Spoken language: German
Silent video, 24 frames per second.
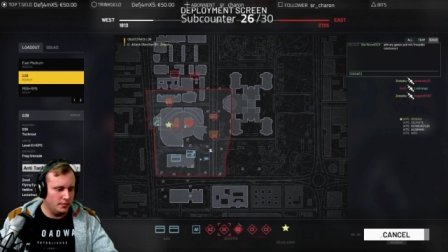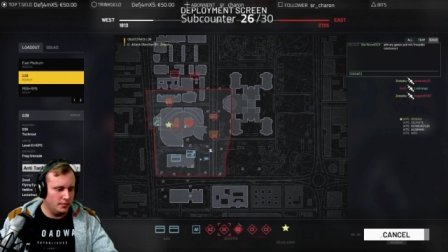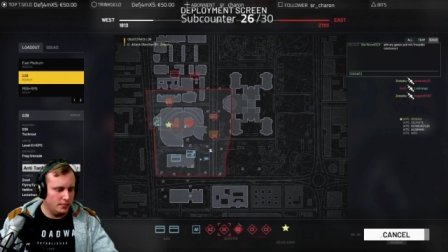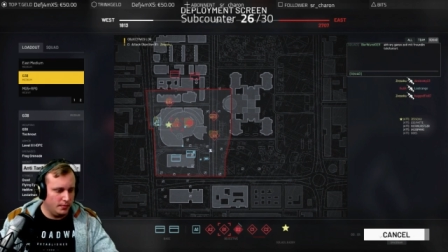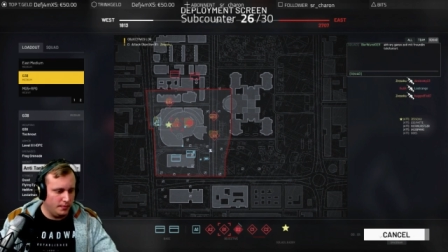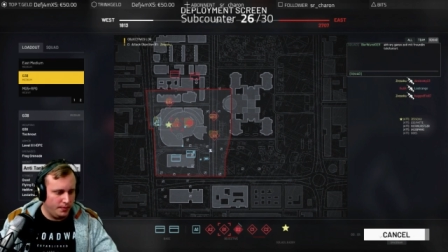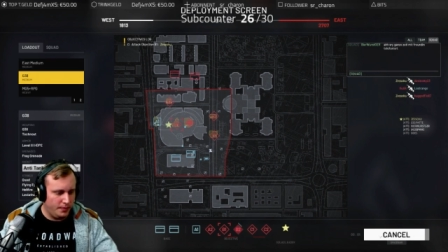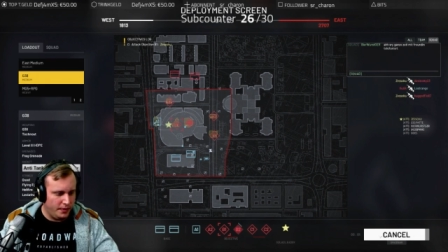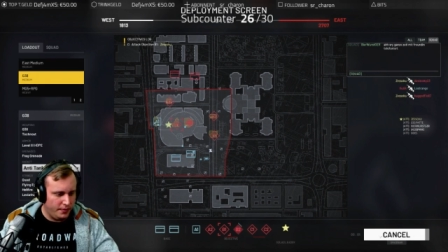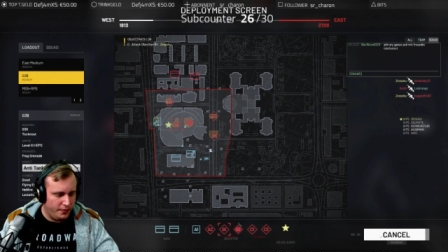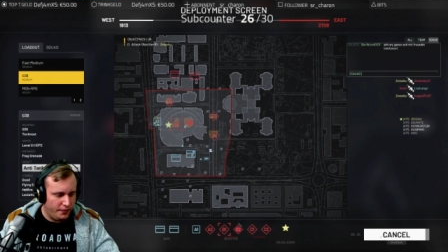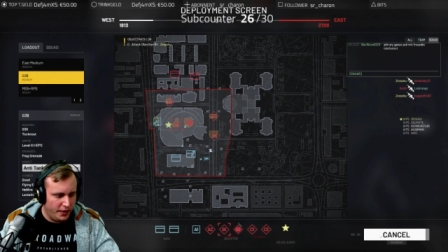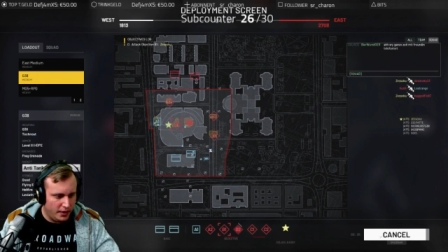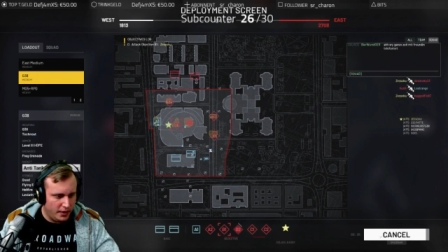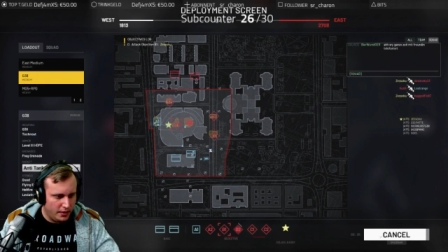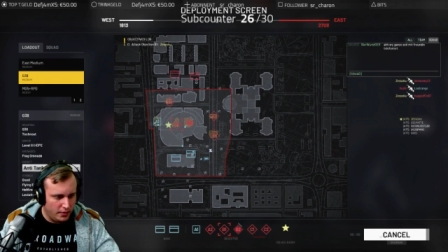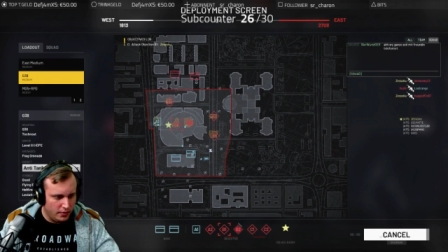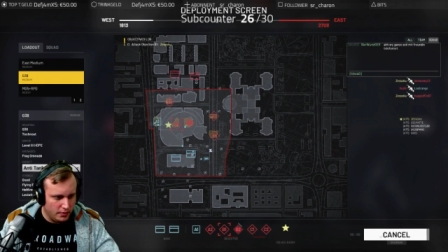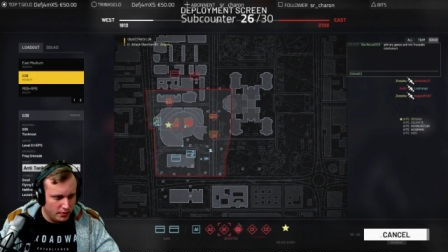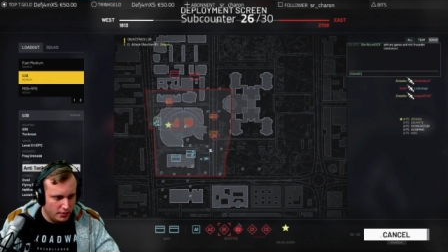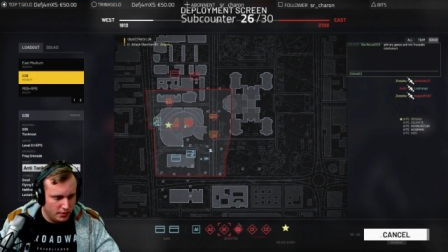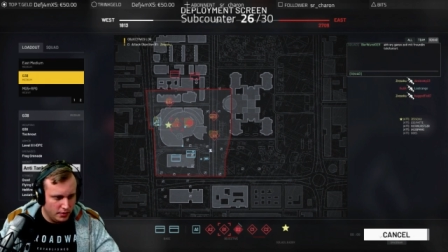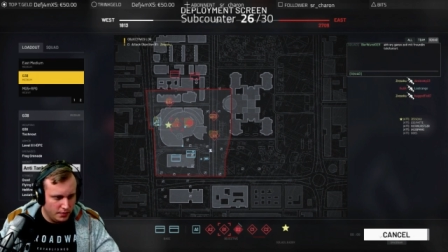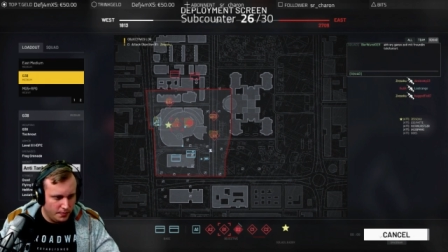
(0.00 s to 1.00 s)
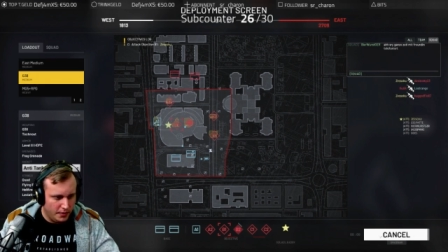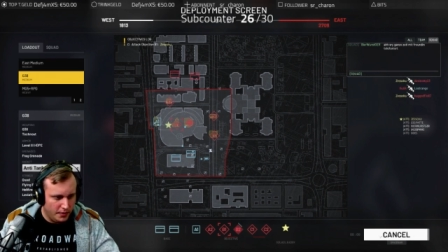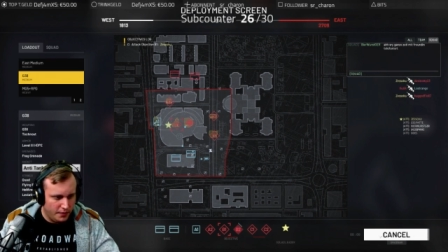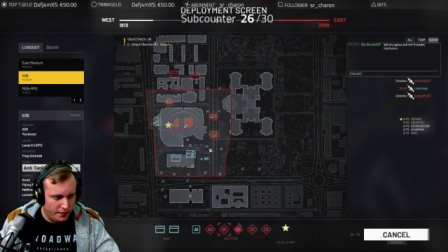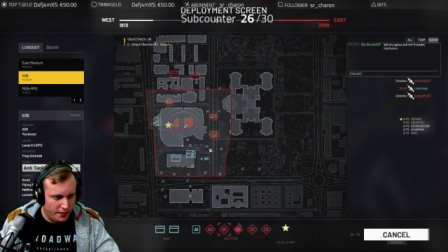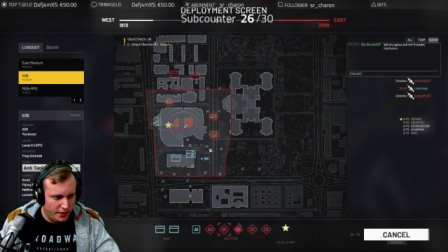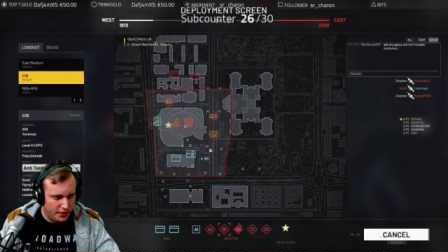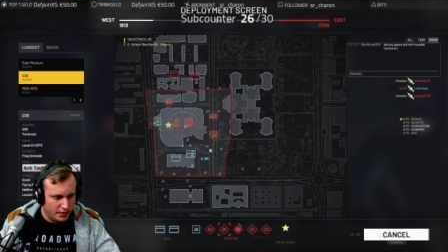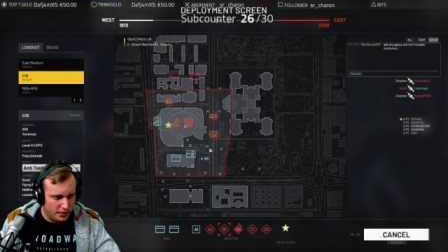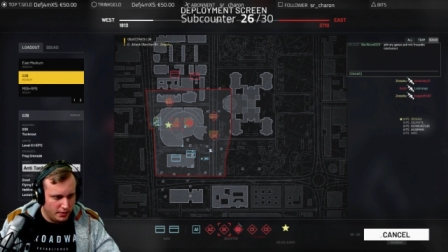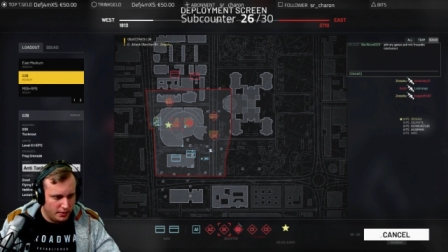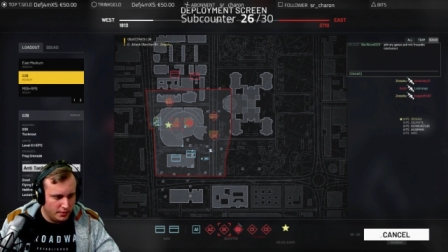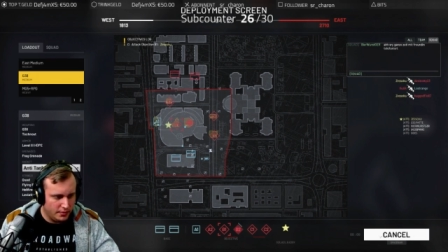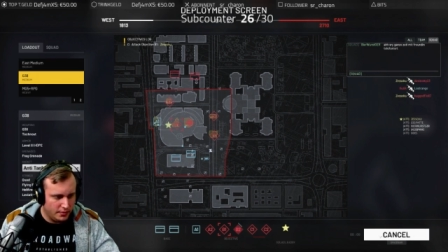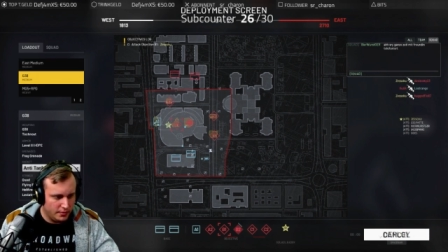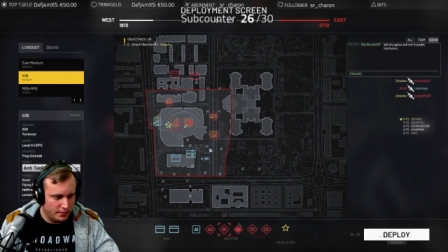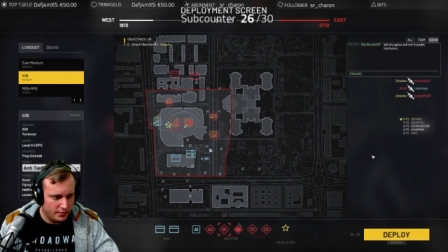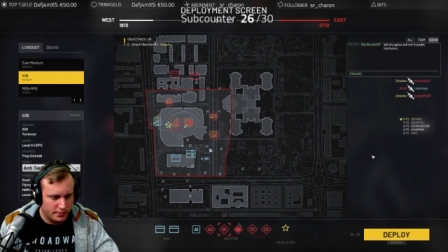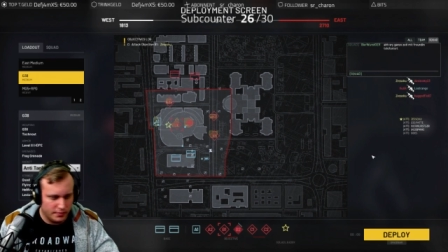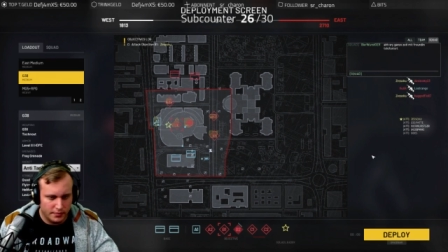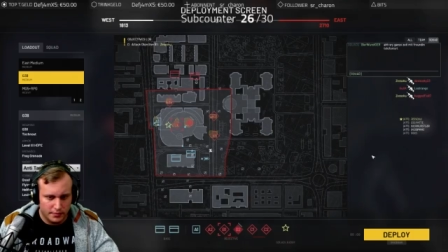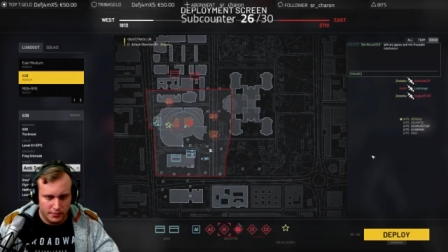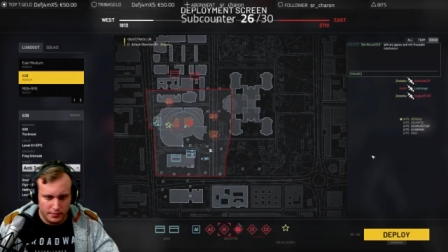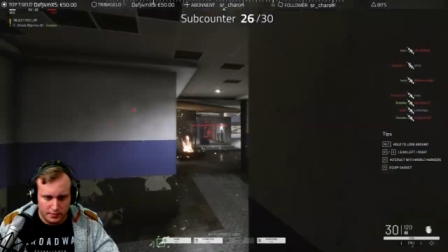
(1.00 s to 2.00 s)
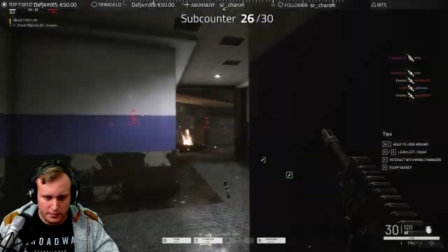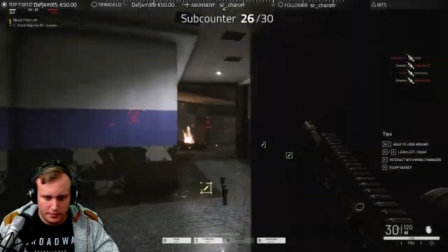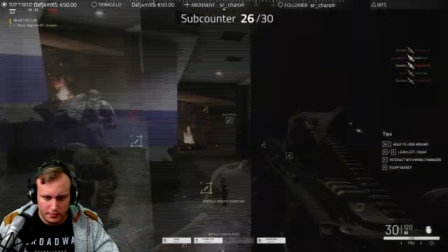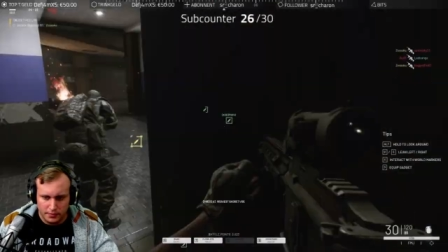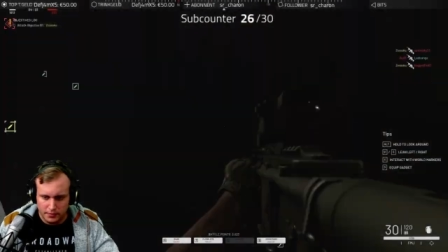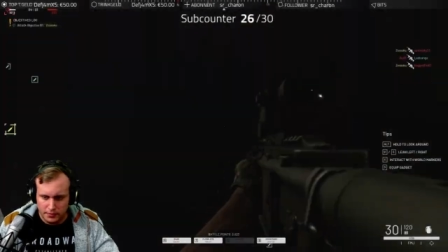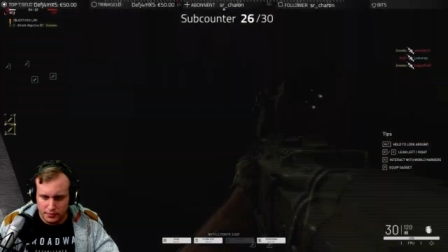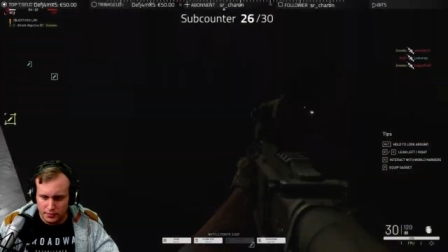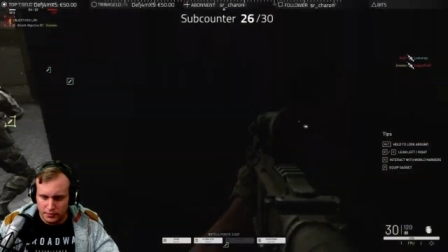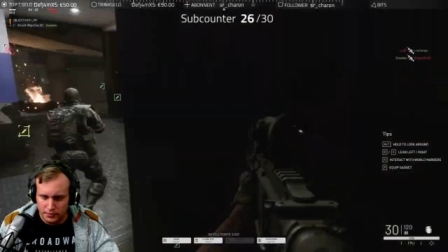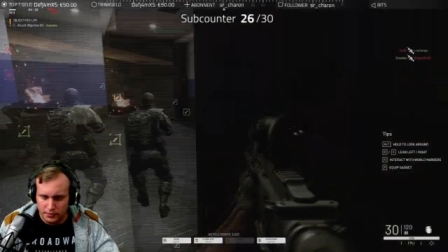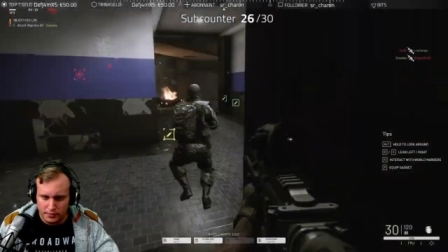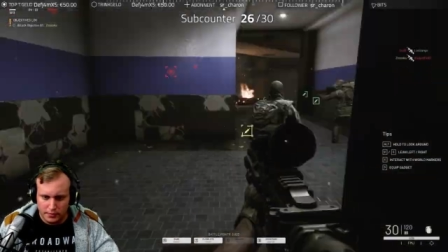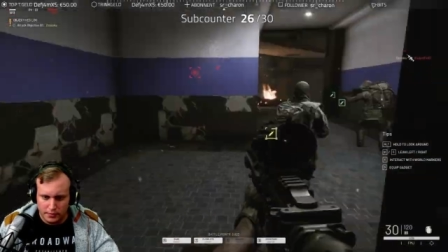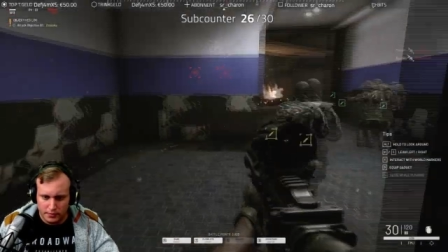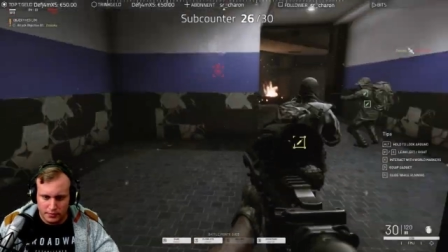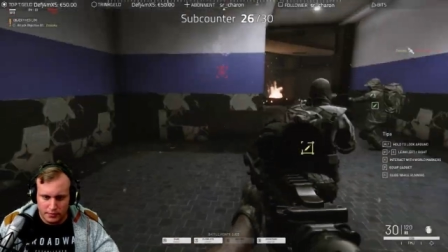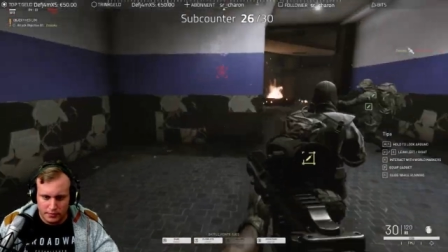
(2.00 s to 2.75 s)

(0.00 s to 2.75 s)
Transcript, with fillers: Perfekt, Jungs. Perfekt. Einen